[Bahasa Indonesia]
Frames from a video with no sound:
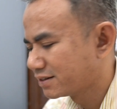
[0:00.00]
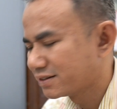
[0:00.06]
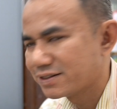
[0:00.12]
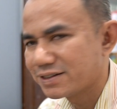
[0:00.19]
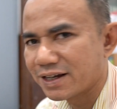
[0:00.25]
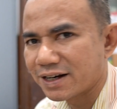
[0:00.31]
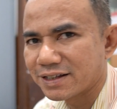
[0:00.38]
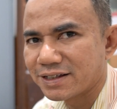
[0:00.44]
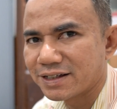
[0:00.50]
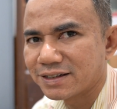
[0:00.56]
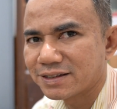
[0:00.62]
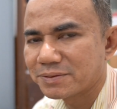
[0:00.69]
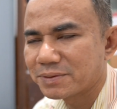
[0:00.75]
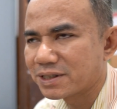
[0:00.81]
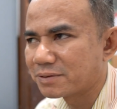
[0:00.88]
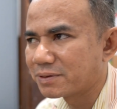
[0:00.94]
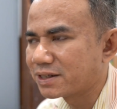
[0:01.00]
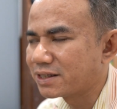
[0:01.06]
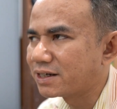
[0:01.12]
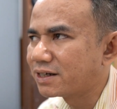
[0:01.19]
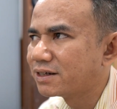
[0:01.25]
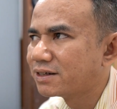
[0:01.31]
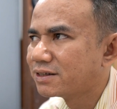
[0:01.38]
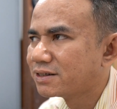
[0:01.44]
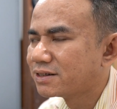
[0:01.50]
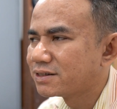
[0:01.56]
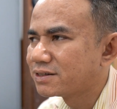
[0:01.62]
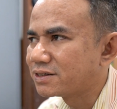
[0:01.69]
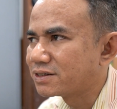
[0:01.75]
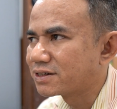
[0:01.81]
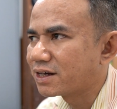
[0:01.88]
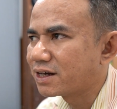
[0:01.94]
Syaratnya seperti kemarin ya,
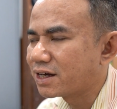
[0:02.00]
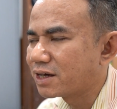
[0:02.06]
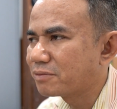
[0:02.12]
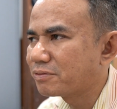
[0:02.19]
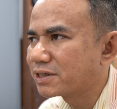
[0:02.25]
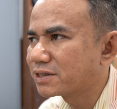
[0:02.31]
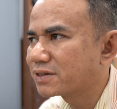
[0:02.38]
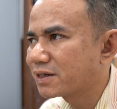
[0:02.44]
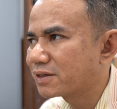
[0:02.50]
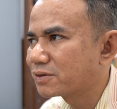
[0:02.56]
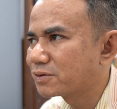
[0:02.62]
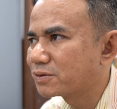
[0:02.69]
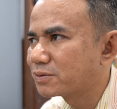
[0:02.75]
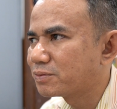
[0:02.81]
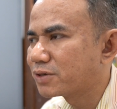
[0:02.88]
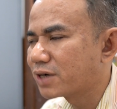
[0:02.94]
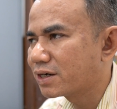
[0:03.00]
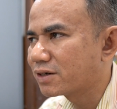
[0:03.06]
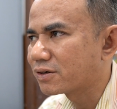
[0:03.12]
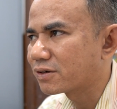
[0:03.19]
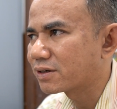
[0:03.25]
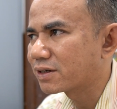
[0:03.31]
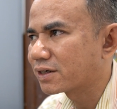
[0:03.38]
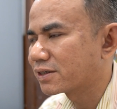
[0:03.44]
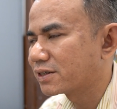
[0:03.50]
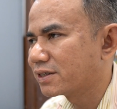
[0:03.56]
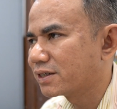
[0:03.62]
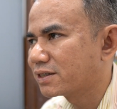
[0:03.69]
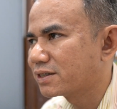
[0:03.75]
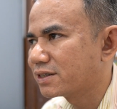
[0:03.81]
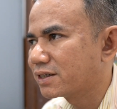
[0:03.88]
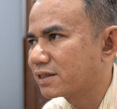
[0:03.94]
jika fx1 bukan 0, artinya
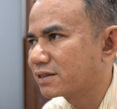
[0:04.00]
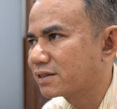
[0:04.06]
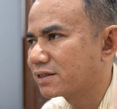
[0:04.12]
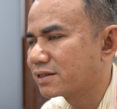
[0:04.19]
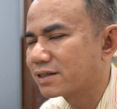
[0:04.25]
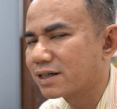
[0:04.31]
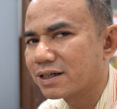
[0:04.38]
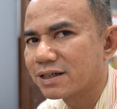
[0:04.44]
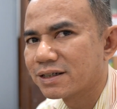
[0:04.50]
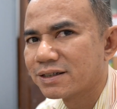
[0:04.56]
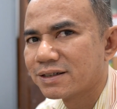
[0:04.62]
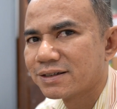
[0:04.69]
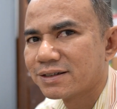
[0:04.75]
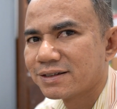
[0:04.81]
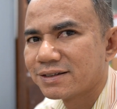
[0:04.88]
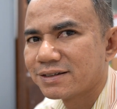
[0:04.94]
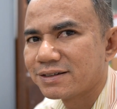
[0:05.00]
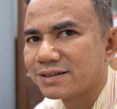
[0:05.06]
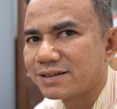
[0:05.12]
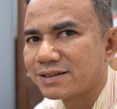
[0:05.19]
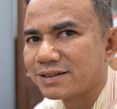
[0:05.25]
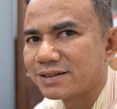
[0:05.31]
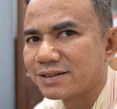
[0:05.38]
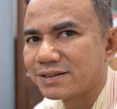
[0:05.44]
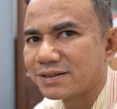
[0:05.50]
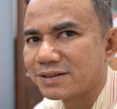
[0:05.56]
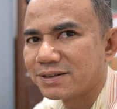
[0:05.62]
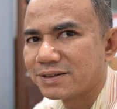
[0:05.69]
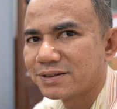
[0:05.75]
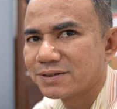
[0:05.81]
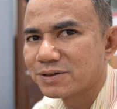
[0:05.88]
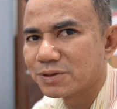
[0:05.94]
dia tidak di
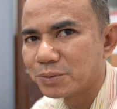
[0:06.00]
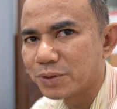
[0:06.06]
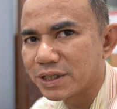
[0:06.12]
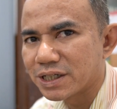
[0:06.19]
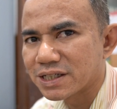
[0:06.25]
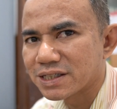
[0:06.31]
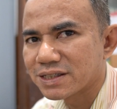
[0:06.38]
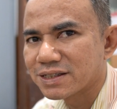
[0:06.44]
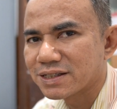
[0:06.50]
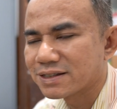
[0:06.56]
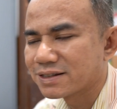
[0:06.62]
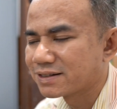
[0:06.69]
sumbu x.